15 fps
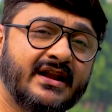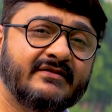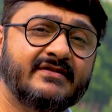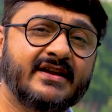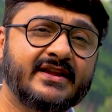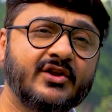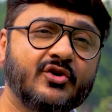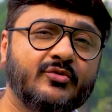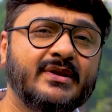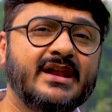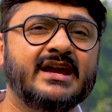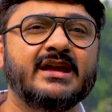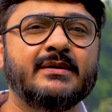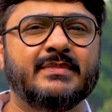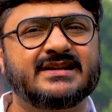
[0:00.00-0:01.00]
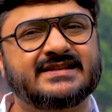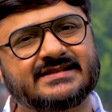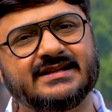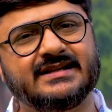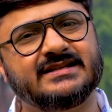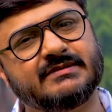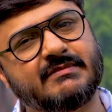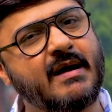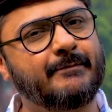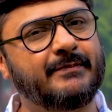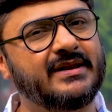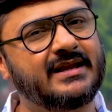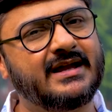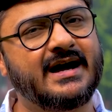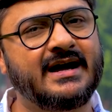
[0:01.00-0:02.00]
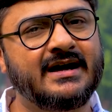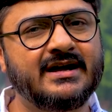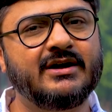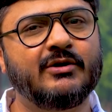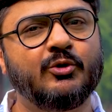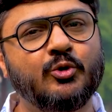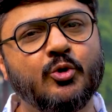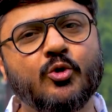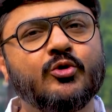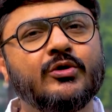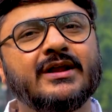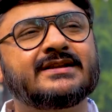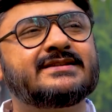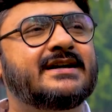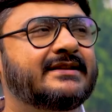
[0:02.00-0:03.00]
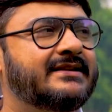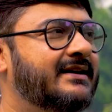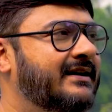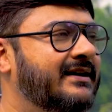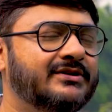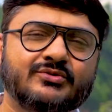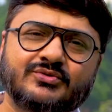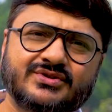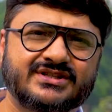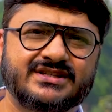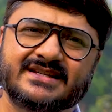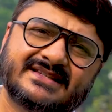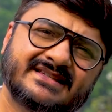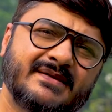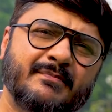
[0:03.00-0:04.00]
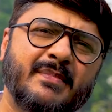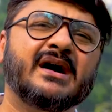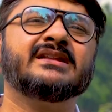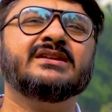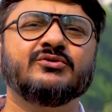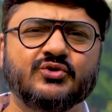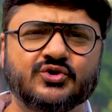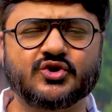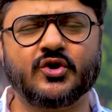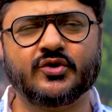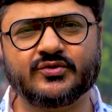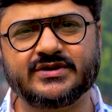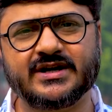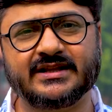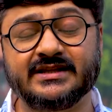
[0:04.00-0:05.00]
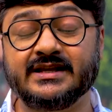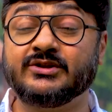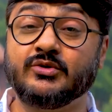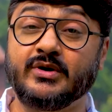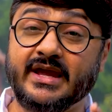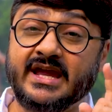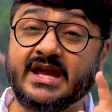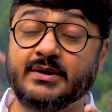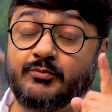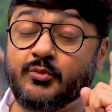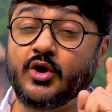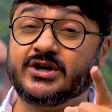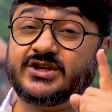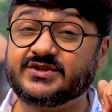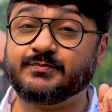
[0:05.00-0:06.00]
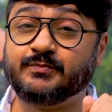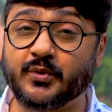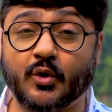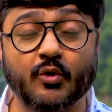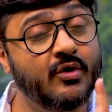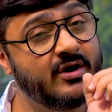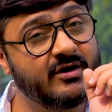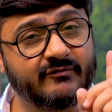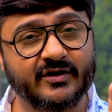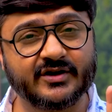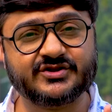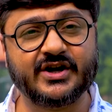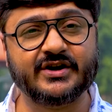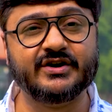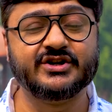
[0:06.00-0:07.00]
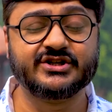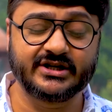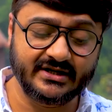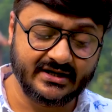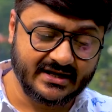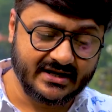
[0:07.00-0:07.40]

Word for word: लाइफ देखने को मिलेगी बट स्टिल जब एप्पल का लोगो लग जाता है तो उस चीज़ की बाकी कुछ और हो जाती है तो पॉड्स प्रो फर्स्ट जनरेशन